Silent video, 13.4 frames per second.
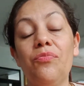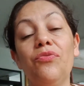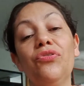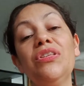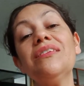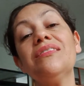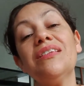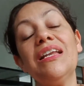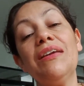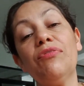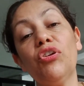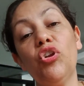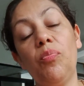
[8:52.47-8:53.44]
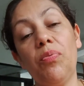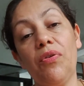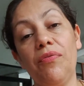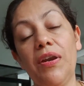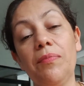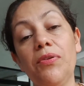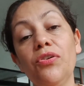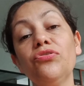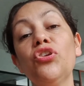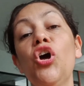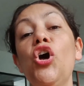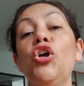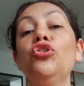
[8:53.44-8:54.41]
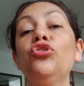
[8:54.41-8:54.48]
Como dice el libro de los
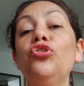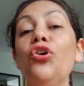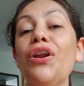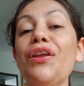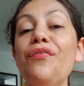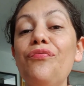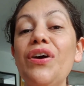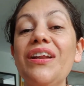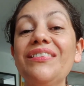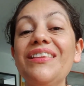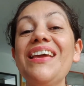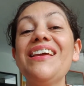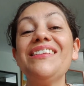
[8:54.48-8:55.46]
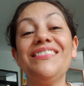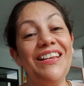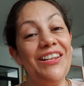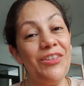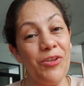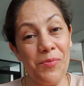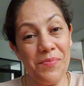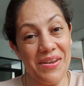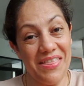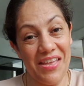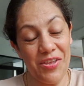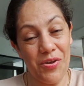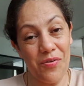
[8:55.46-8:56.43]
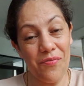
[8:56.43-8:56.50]
Proverbios, torre fuerte es el nombre
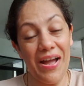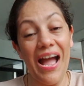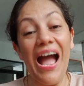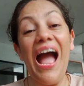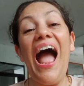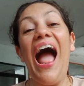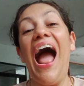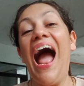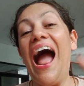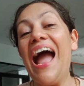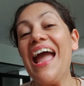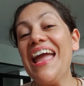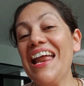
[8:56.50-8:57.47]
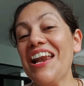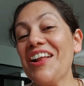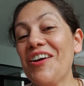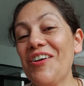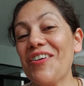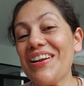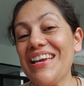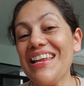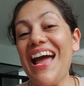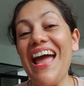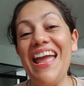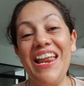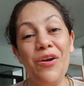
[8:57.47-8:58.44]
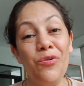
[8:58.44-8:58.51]
de Jehová, a él
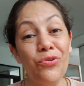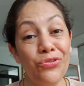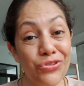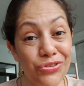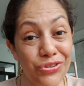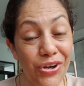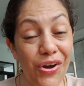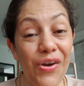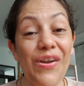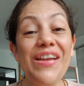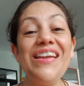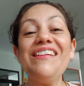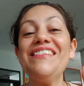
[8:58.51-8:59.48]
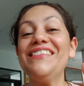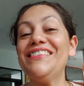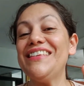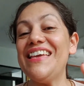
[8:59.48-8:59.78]
correrá el justo y